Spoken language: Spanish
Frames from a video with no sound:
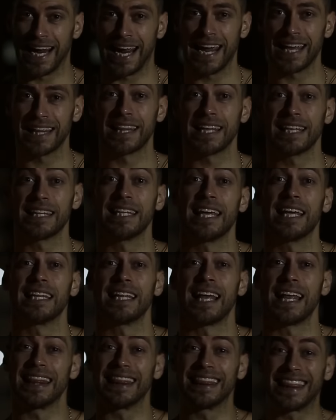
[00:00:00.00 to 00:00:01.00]
gente
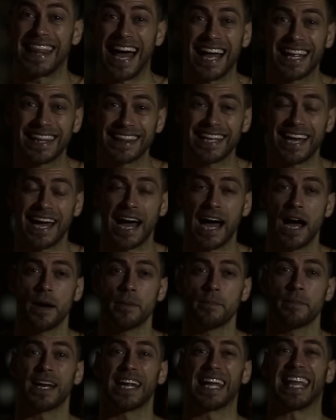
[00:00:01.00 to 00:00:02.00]
tiene tanta
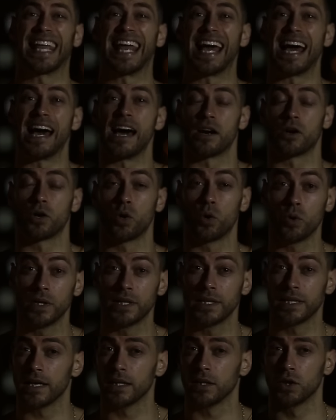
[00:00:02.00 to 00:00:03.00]
hambre que
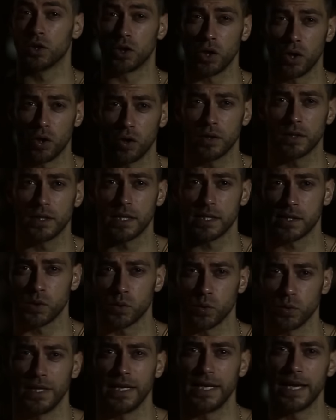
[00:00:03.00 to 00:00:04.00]
arruinan toda
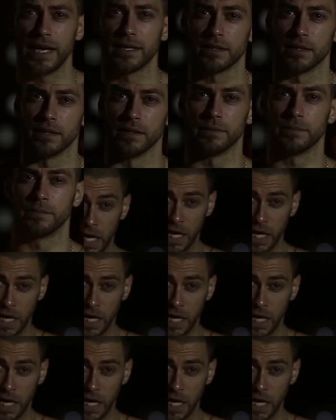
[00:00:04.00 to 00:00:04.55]
su dieta.